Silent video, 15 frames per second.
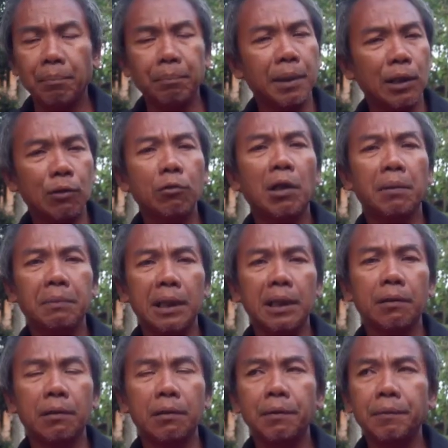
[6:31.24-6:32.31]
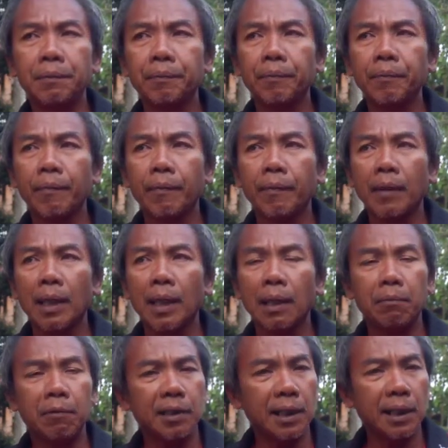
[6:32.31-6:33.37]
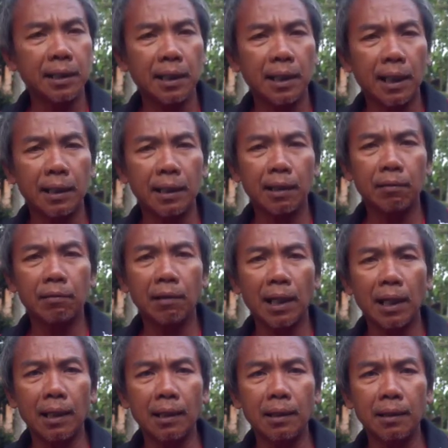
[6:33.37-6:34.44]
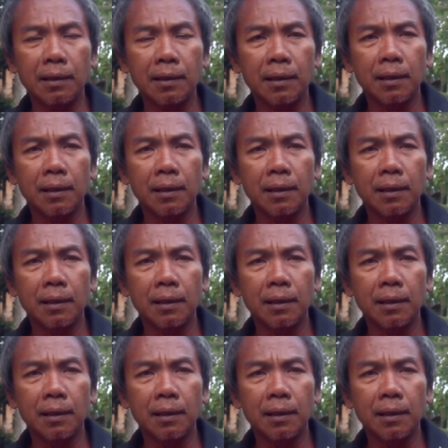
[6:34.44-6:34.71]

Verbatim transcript: hampir dua minggu kemudian dilatih ulang